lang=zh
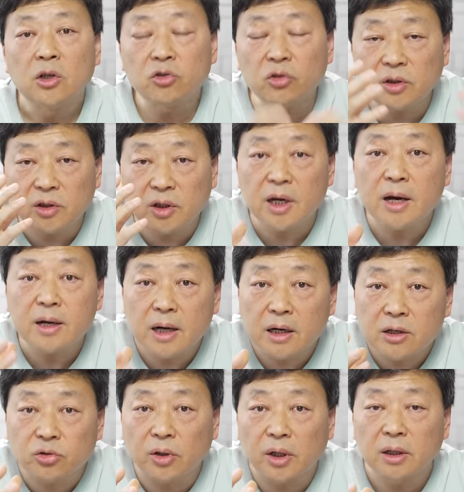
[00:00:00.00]
所以天
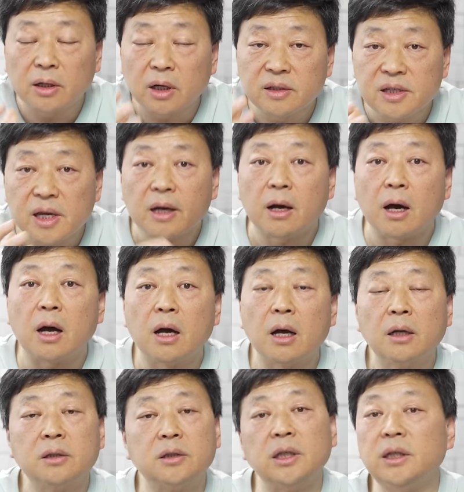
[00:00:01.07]
然水更健康，
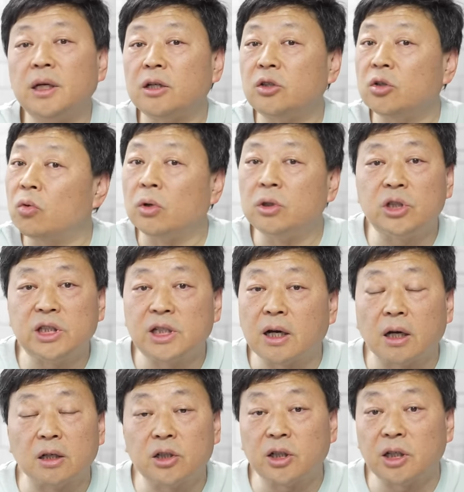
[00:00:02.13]
这应该是国际健
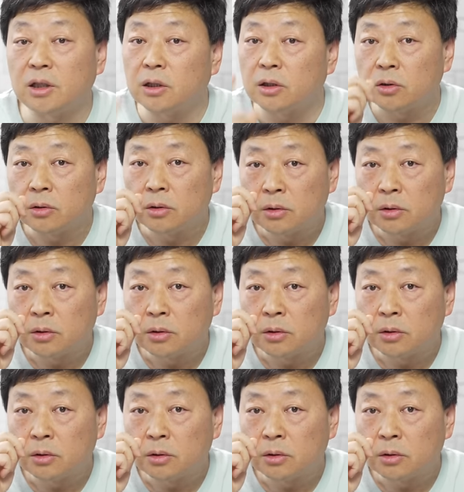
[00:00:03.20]
康界的一个